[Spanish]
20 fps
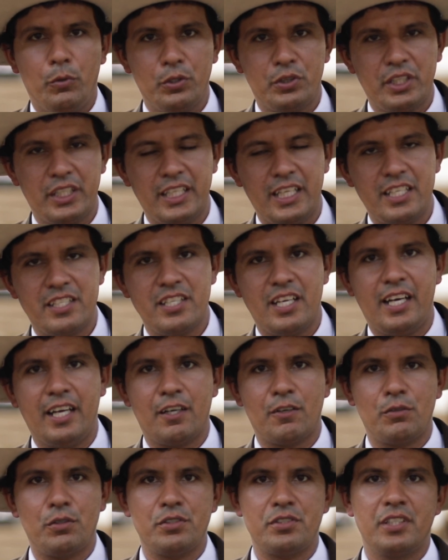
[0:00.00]
de
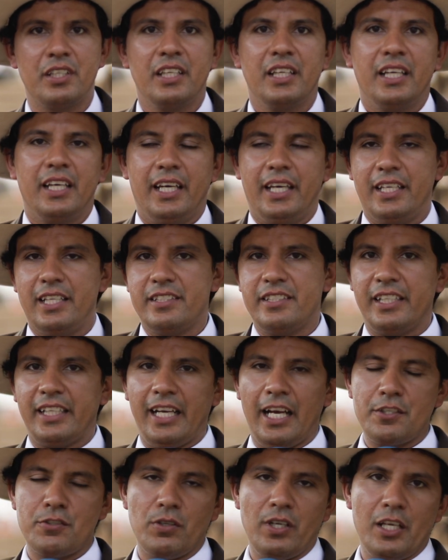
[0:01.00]
charros. En este
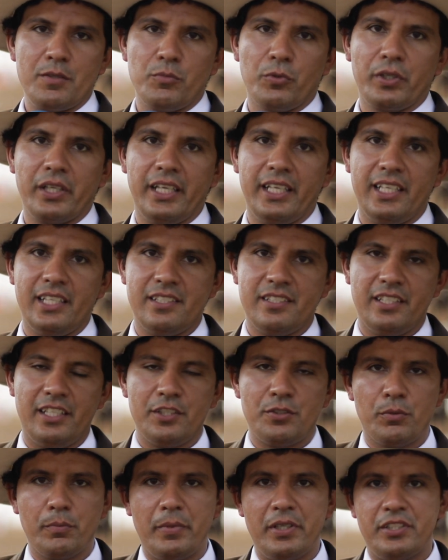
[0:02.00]
caso las mujeres
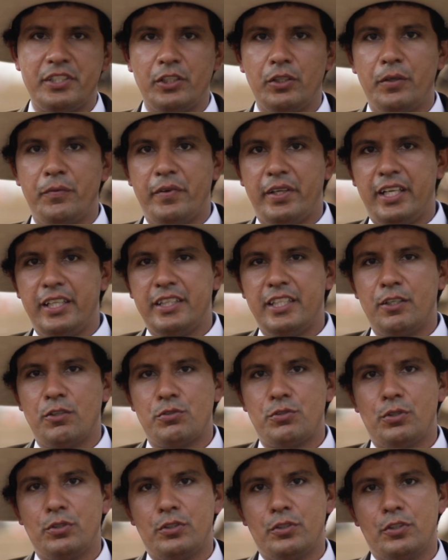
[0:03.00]
es un vestido diferente a
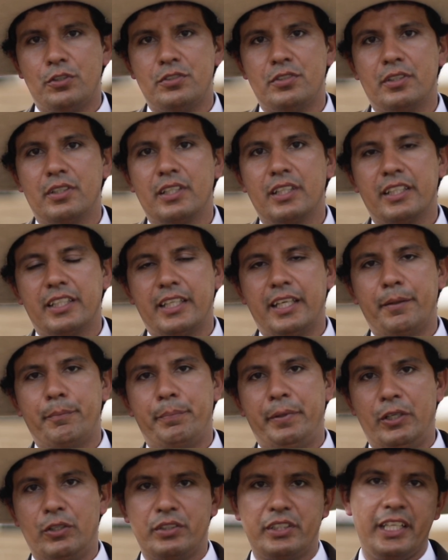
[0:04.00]
nosotros, que,
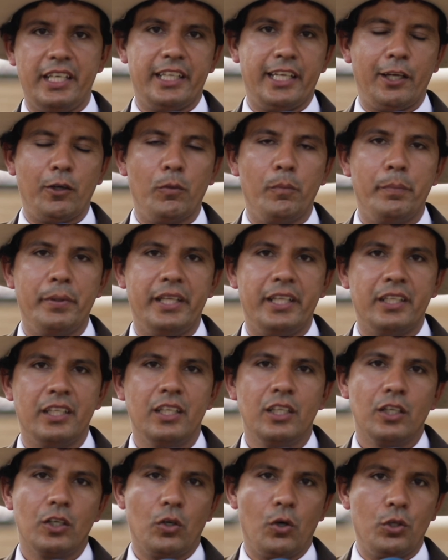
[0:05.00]
pero tiene que cumplir
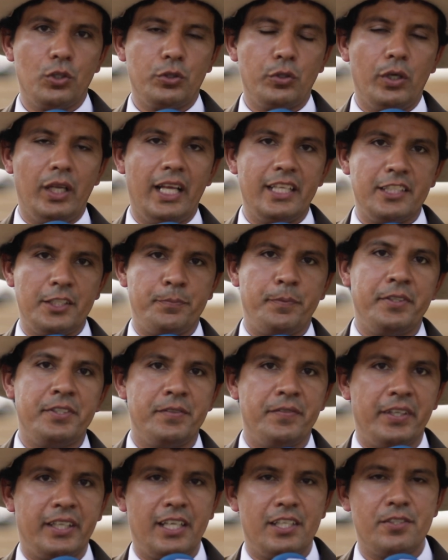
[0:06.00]
con todas las
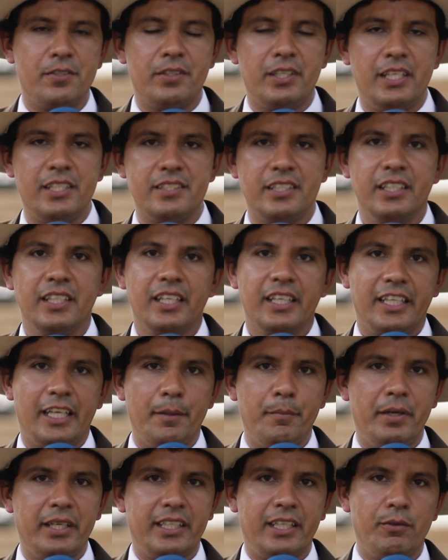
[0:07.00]
especificaciones
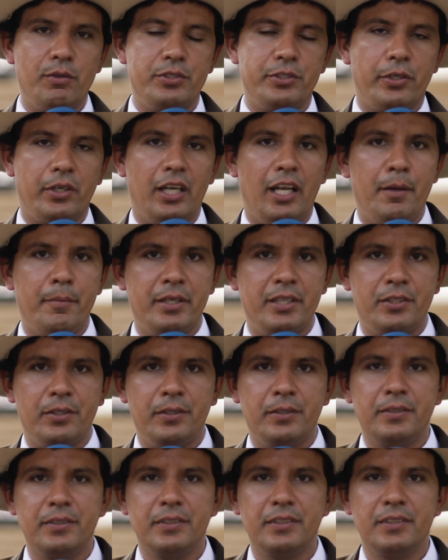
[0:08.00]
que marca nuestro reglamento.